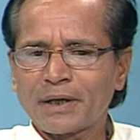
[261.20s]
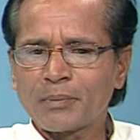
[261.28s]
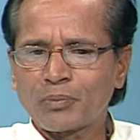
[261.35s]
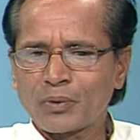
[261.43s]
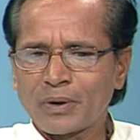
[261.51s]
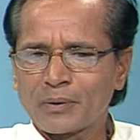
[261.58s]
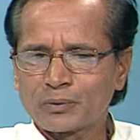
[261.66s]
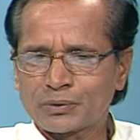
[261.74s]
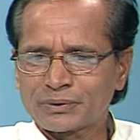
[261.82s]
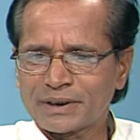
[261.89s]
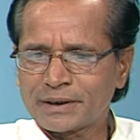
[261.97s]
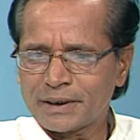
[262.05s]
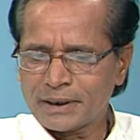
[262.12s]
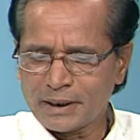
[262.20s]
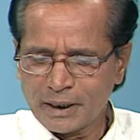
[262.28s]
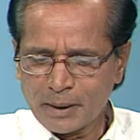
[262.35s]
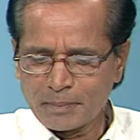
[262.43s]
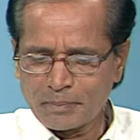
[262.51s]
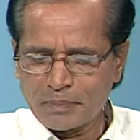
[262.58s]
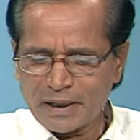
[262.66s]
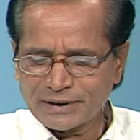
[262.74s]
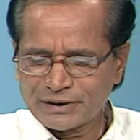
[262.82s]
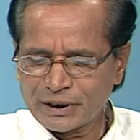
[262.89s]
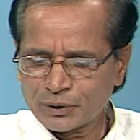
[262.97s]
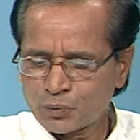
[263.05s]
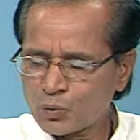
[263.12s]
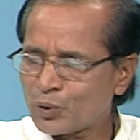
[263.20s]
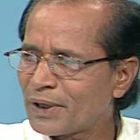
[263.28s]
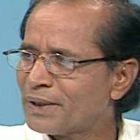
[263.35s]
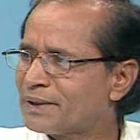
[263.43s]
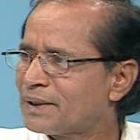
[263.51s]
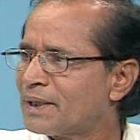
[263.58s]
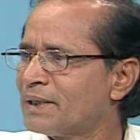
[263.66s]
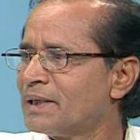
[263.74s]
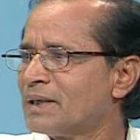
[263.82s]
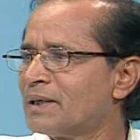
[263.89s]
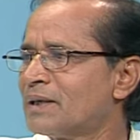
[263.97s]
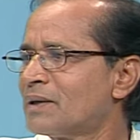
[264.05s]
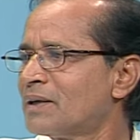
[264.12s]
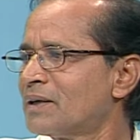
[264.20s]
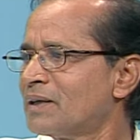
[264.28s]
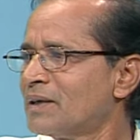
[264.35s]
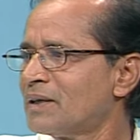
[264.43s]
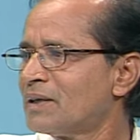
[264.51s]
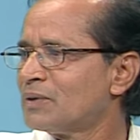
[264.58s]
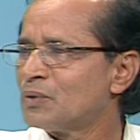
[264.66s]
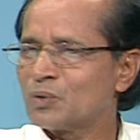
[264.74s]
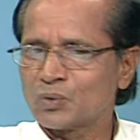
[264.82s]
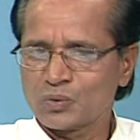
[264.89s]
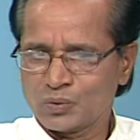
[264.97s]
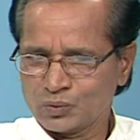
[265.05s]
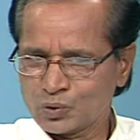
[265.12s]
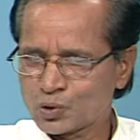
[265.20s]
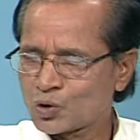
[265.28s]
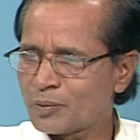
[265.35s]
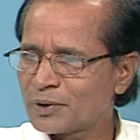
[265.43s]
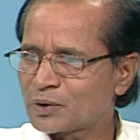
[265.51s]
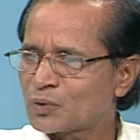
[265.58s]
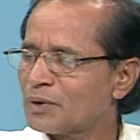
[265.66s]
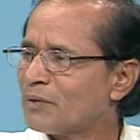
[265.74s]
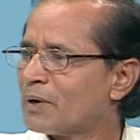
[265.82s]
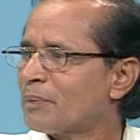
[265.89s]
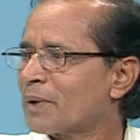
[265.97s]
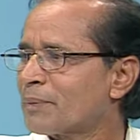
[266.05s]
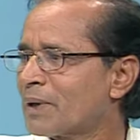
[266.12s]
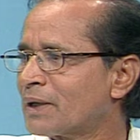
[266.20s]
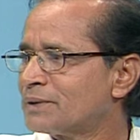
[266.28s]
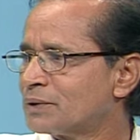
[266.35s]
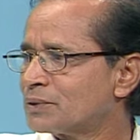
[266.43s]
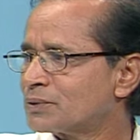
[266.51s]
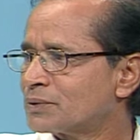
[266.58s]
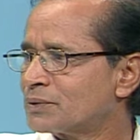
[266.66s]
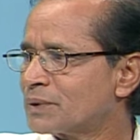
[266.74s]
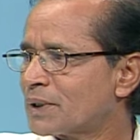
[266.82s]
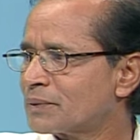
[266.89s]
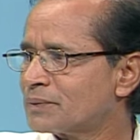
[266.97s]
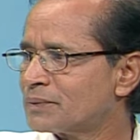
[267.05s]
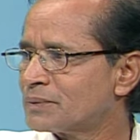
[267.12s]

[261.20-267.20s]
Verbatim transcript: ఎప్పుడు ఏముంటుందంటే బడ్జెట్ ఓరియంటెడ్ను దృష్టిలో పెట్టుకొని వాళ్ళు పరిపాలన చేస్తుంటారు